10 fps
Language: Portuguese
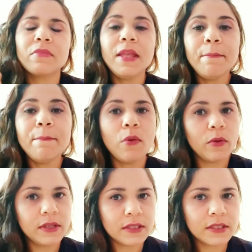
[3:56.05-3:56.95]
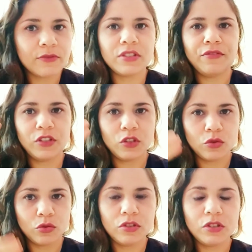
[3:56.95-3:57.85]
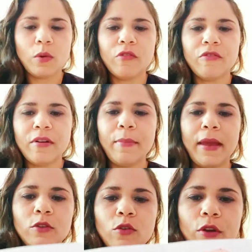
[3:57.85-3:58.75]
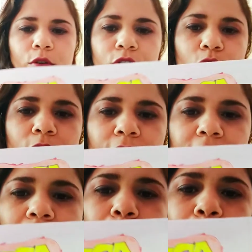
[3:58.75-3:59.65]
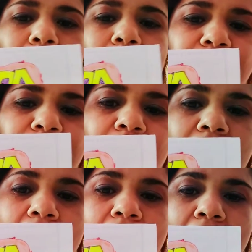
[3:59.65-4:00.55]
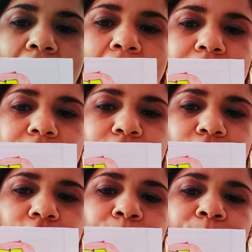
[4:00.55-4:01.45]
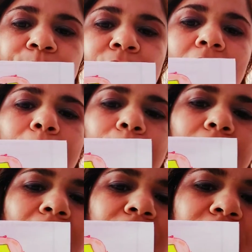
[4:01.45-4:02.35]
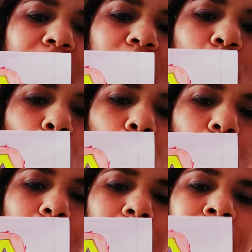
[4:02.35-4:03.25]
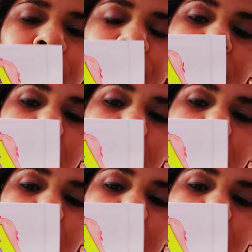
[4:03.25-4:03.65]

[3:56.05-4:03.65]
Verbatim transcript: Depois que você fez todo o seu alfabeto, ó, eu escolhi a palavra arte, a palavra turma